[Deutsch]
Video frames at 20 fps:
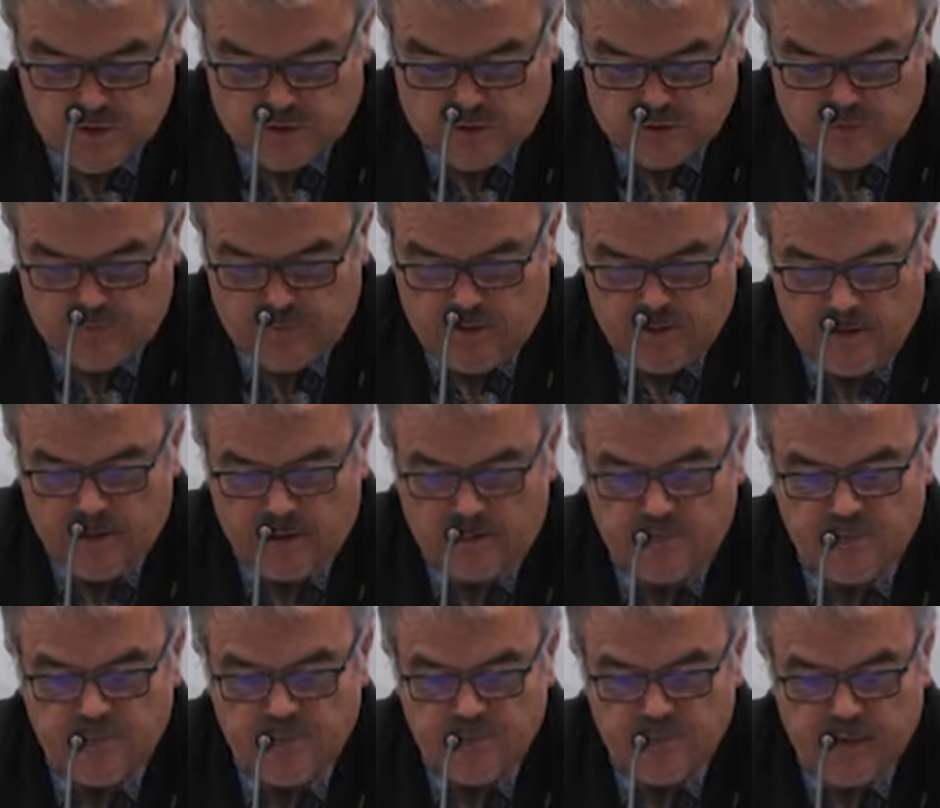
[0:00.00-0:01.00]
Und wir
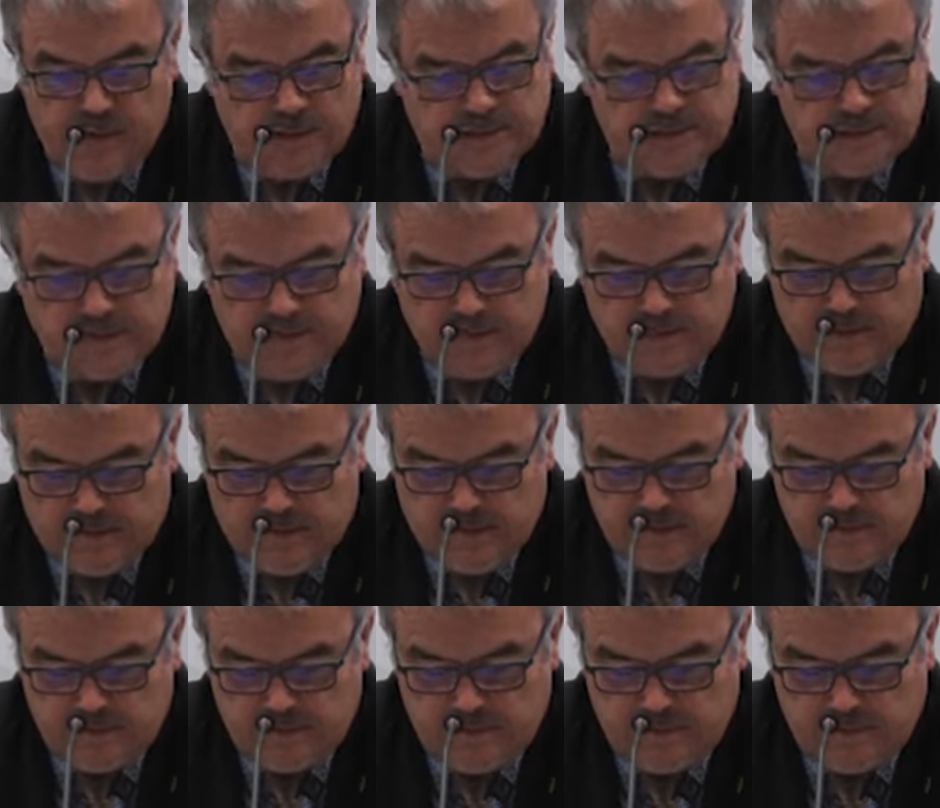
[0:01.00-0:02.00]
haben als
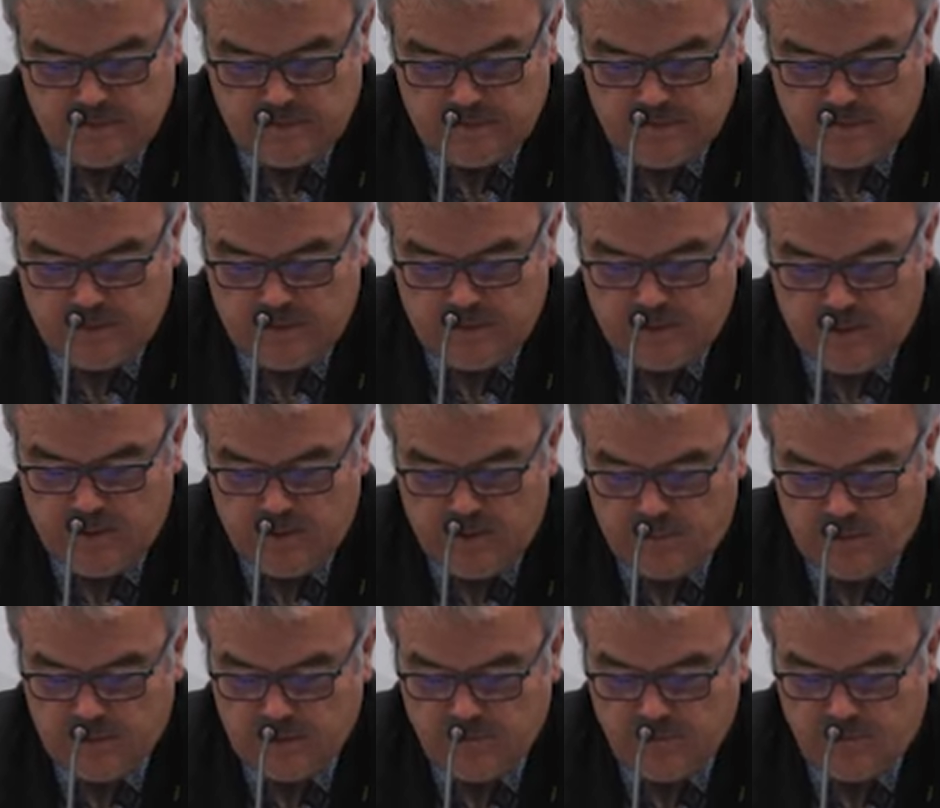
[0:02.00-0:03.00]
Landkreis äh, in
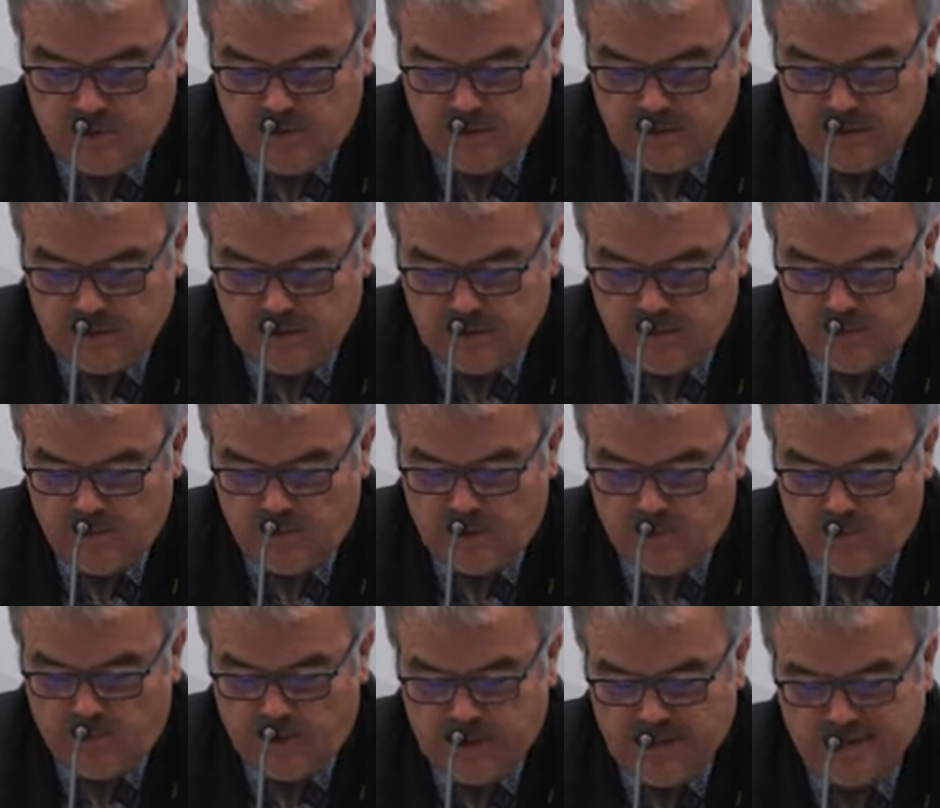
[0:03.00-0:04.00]
erheblichem Maße sind wir
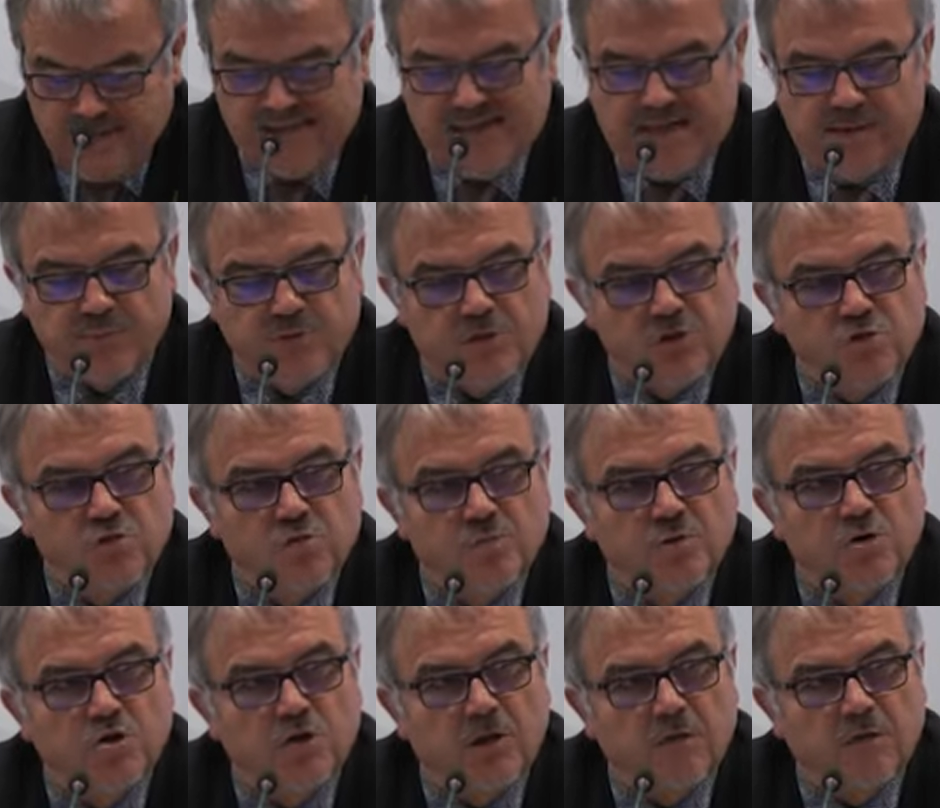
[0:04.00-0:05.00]
dabei, selbst zu
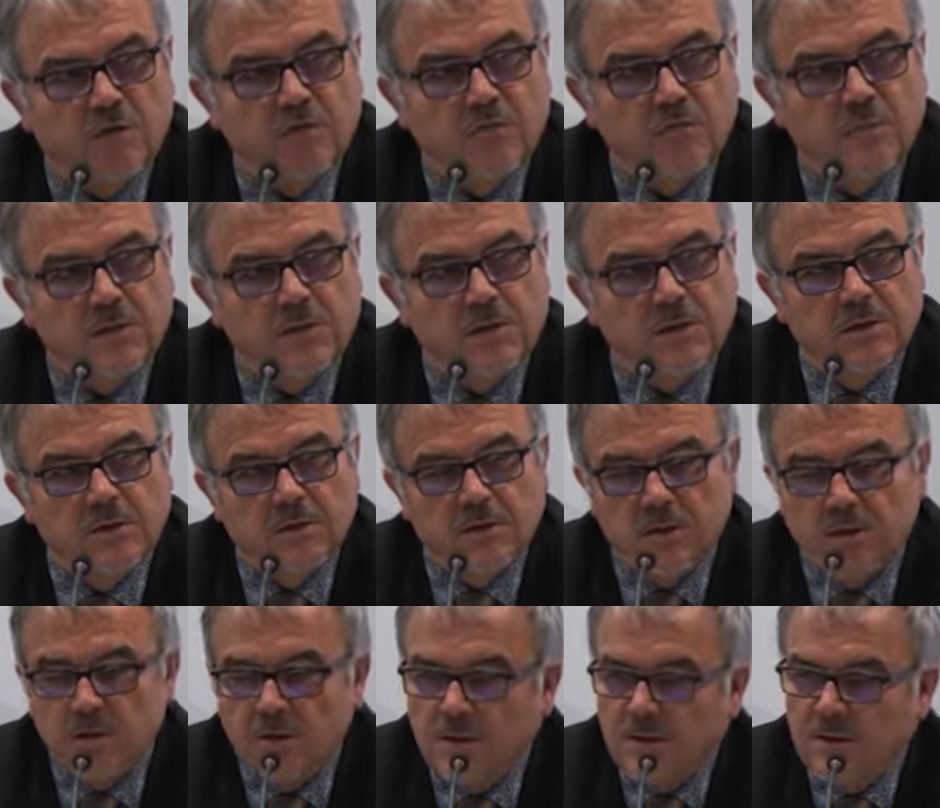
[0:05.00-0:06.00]
beschaffen. Die
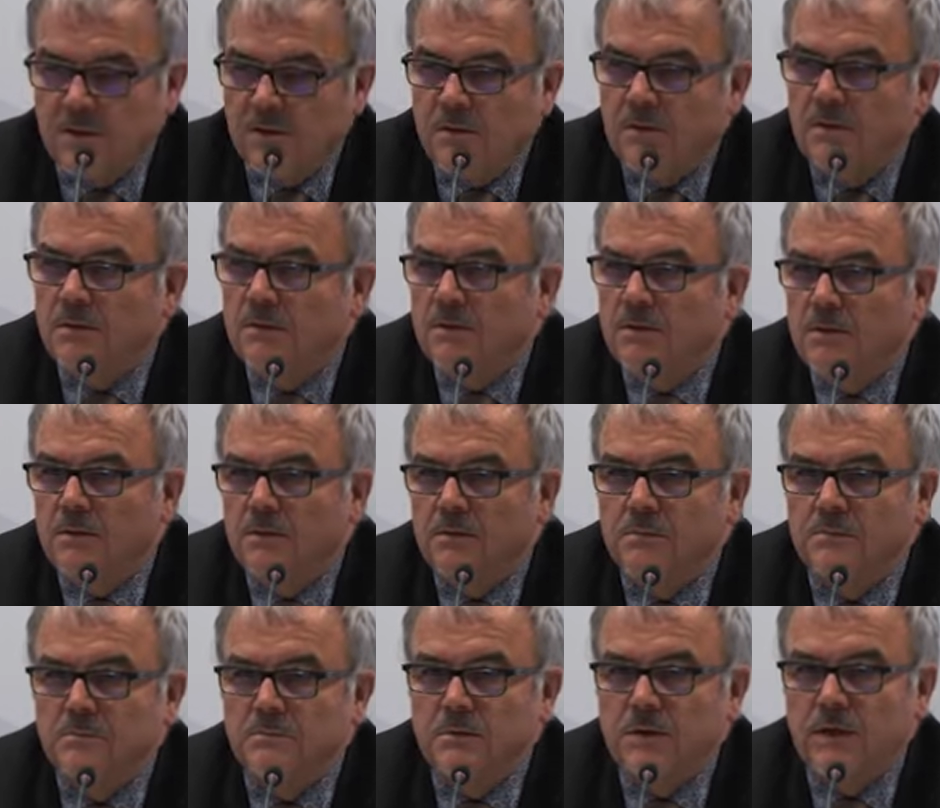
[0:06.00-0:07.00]
äh,
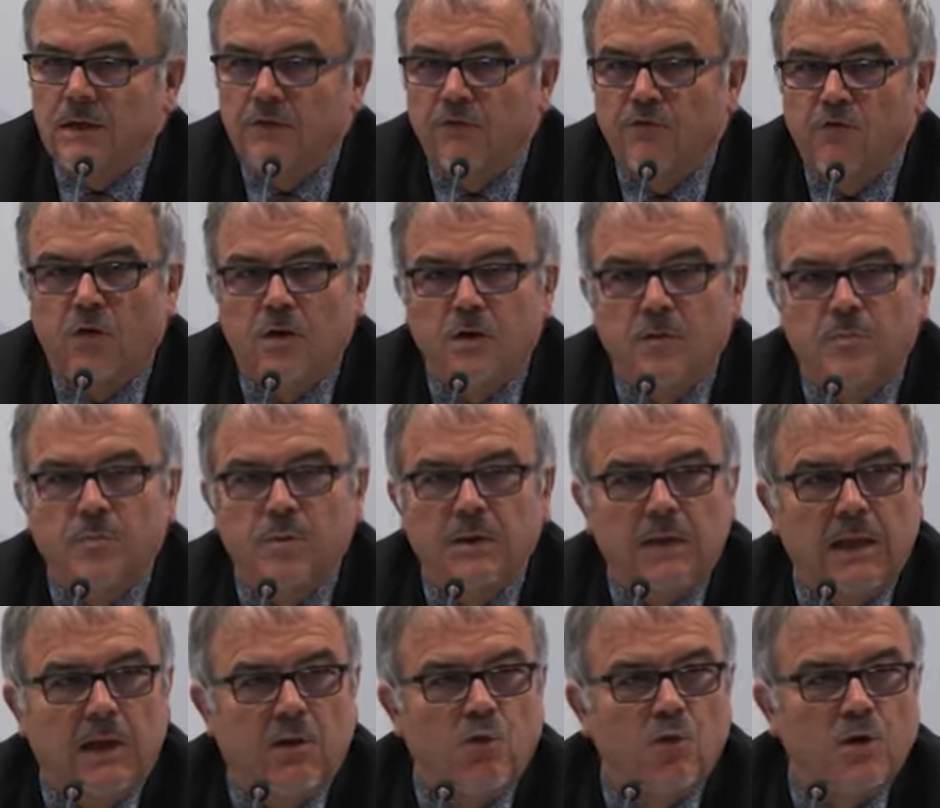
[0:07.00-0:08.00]
ähm,
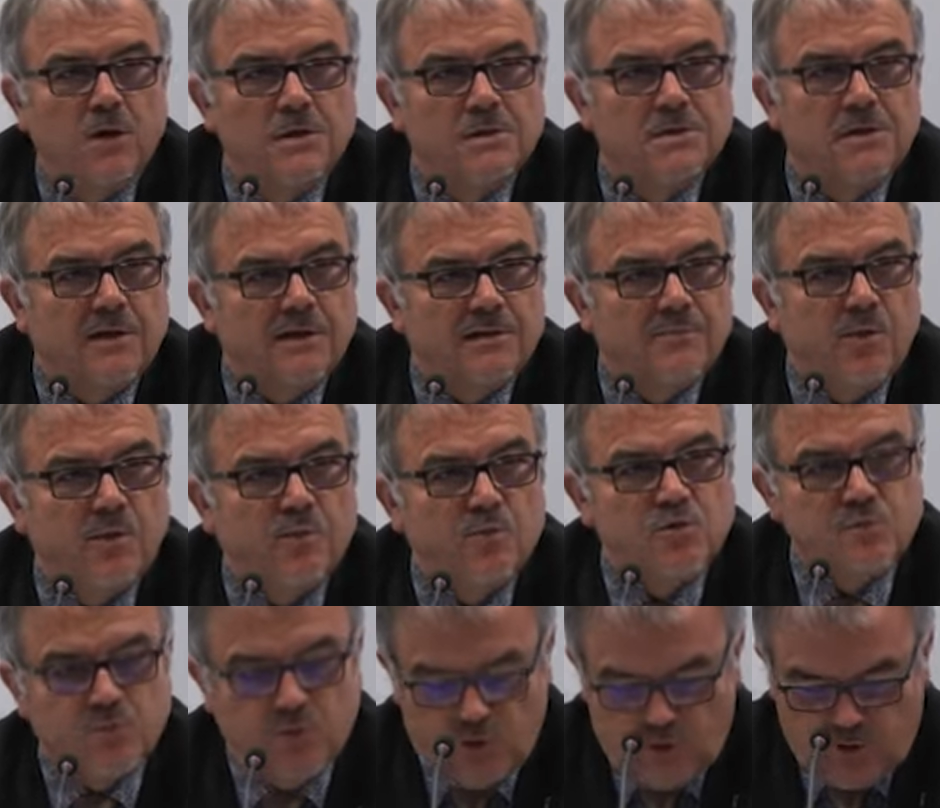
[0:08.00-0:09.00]
Lieferbedingungen, sage ich mal,
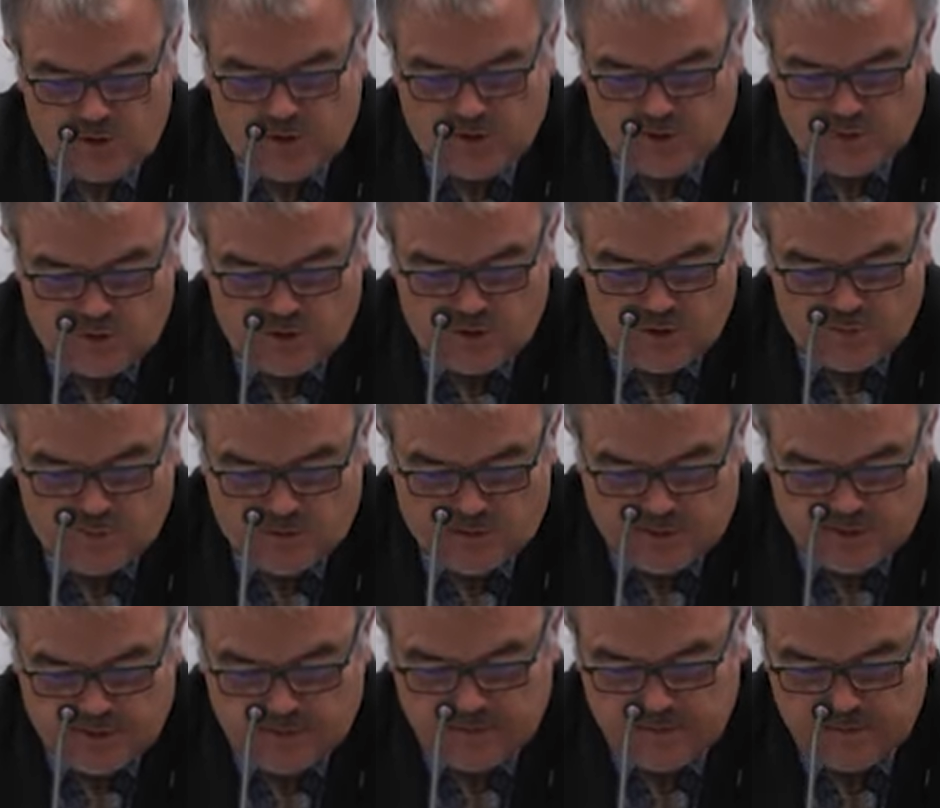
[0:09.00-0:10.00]
muss man dort natürlich
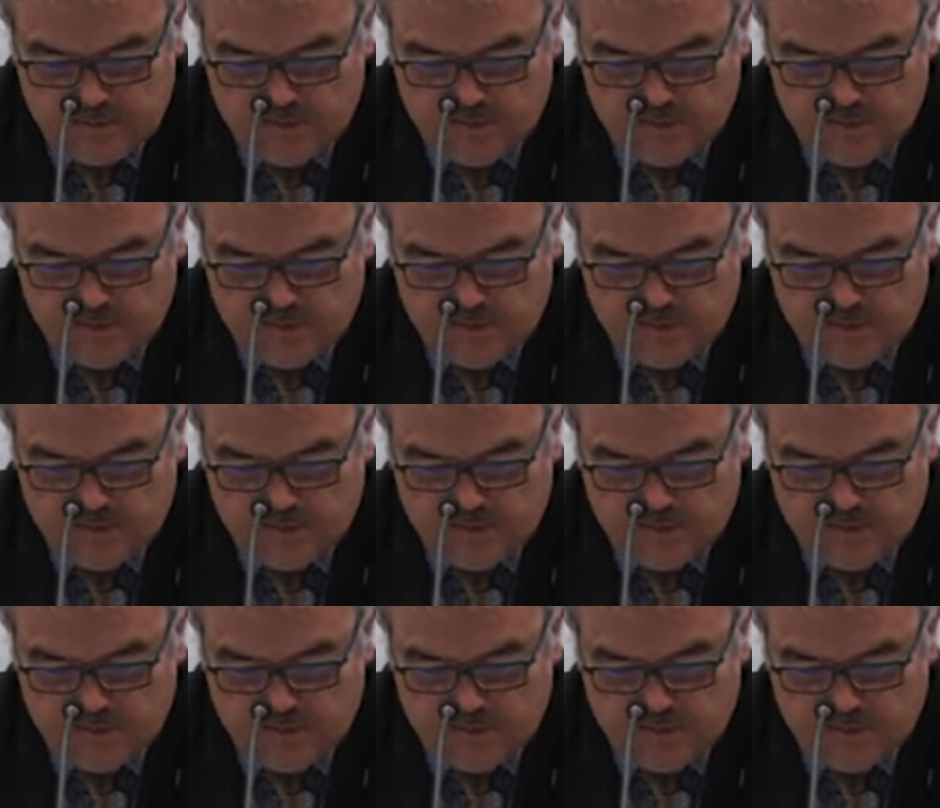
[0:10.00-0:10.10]
beachten.